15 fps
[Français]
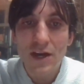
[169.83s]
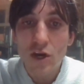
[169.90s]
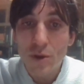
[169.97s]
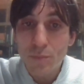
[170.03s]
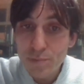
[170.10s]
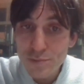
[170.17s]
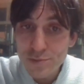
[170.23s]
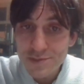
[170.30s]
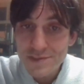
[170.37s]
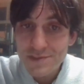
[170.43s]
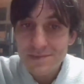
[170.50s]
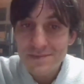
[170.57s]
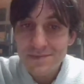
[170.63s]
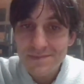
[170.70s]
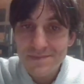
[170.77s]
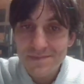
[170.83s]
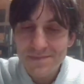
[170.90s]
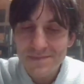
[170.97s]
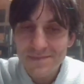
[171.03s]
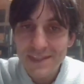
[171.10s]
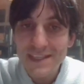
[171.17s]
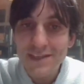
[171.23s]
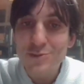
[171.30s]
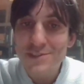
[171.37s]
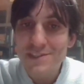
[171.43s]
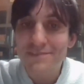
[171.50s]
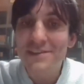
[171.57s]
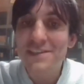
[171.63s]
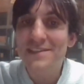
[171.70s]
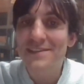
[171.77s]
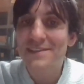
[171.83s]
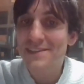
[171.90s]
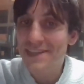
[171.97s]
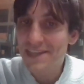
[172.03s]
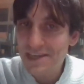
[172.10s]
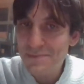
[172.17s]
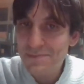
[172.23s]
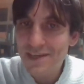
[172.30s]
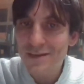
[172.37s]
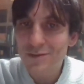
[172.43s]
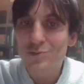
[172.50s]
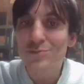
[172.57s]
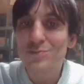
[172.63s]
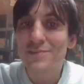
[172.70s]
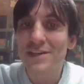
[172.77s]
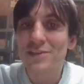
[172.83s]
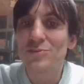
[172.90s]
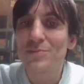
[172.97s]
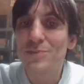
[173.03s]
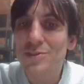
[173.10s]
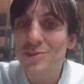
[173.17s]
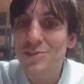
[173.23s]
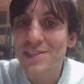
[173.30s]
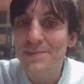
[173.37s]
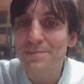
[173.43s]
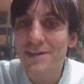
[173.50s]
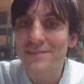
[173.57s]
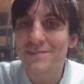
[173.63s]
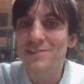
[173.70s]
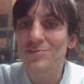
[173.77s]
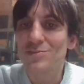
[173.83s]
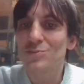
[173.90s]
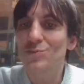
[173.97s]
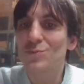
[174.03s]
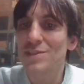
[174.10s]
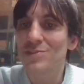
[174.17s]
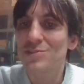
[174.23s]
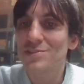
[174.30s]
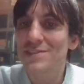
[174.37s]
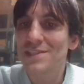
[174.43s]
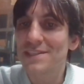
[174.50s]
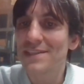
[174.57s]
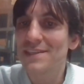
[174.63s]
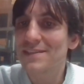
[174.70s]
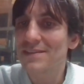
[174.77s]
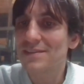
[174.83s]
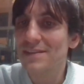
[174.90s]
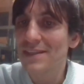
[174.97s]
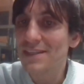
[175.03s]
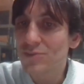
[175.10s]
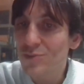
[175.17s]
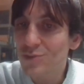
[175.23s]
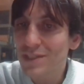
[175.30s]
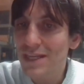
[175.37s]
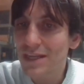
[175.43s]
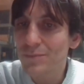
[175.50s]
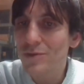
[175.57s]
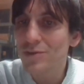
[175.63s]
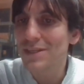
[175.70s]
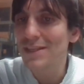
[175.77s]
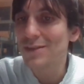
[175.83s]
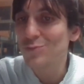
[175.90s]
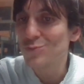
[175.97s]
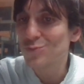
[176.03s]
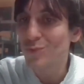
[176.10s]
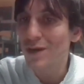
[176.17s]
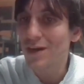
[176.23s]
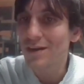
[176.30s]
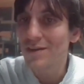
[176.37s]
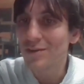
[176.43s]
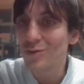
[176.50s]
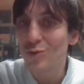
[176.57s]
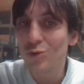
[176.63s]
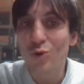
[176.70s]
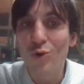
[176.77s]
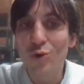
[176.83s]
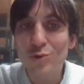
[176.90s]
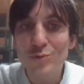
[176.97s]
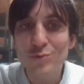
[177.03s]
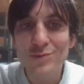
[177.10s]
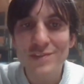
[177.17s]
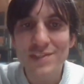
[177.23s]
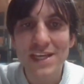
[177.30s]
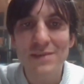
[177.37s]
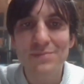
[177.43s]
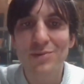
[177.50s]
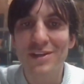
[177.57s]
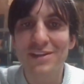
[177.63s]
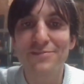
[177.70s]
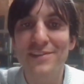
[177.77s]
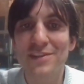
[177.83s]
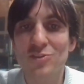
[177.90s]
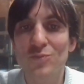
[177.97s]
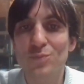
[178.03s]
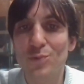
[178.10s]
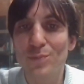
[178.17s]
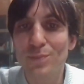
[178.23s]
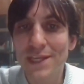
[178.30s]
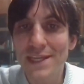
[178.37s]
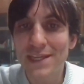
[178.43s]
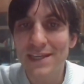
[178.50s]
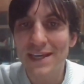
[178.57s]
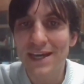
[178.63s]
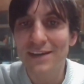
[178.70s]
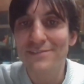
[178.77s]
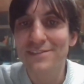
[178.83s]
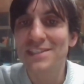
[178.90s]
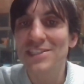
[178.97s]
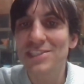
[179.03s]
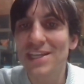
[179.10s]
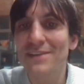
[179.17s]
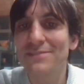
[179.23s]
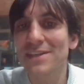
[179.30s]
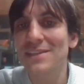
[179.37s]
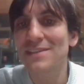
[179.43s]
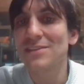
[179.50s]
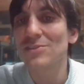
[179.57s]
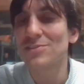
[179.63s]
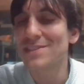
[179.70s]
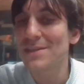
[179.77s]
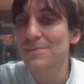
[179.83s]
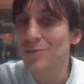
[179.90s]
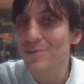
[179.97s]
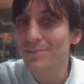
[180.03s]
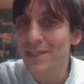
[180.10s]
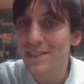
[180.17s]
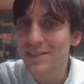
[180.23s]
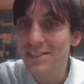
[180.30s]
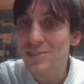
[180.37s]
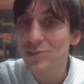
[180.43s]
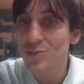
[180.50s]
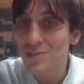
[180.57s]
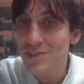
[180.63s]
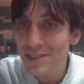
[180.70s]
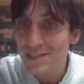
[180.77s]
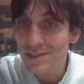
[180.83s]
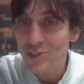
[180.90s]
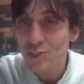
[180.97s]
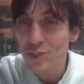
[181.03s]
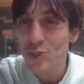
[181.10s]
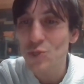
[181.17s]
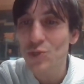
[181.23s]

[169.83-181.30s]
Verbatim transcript: En plus, il le savait très bien, le gouvernement, que ses prévisions de croissance étaient totalement illusoires le Haut Conseil pour les finances publiques avait déjà averti en septembre dernier, je cite, que